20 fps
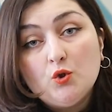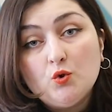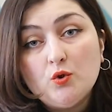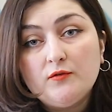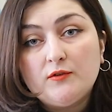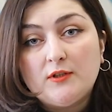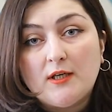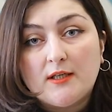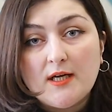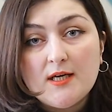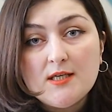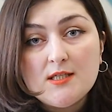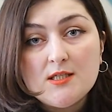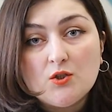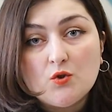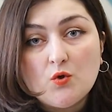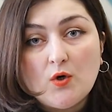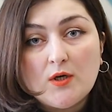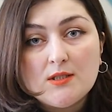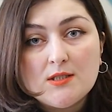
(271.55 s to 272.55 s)
Ну и вторая
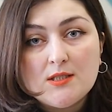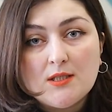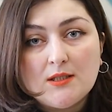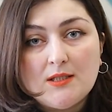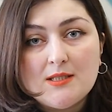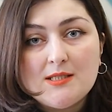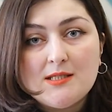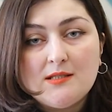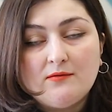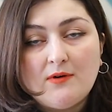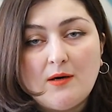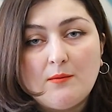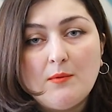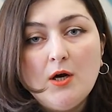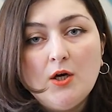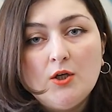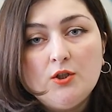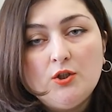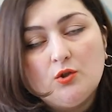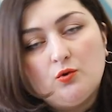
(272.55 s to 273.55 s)
ситуация, если
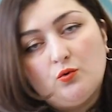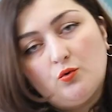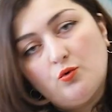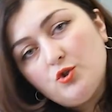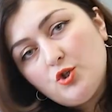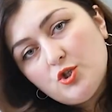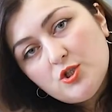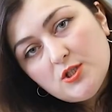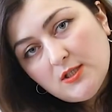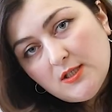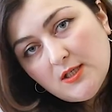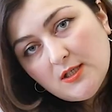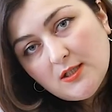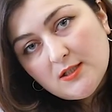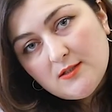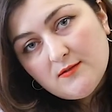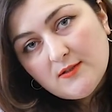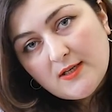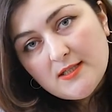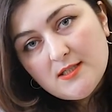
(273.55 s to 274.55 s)
вам не хочется
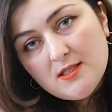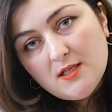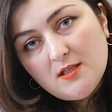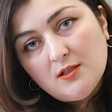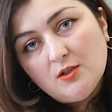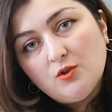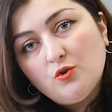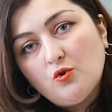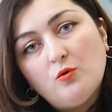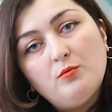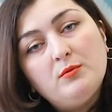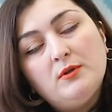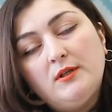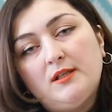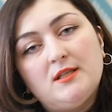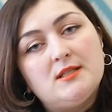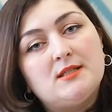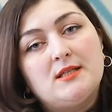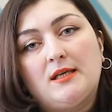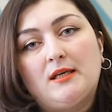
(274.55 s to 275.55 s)
ехать в родильный дом
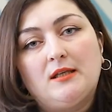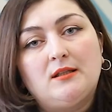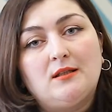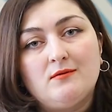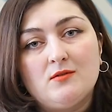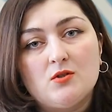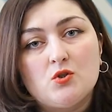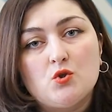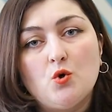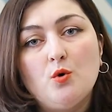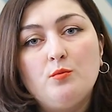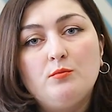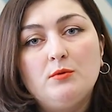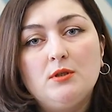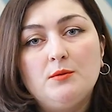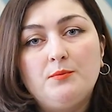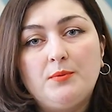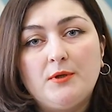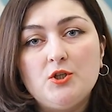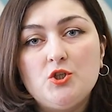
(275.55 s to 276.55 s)
или есть какие-то
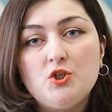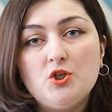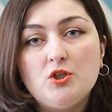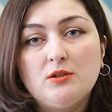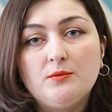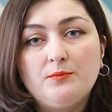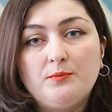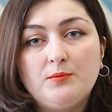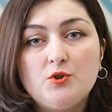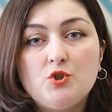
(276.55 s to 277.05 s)
весомые причины,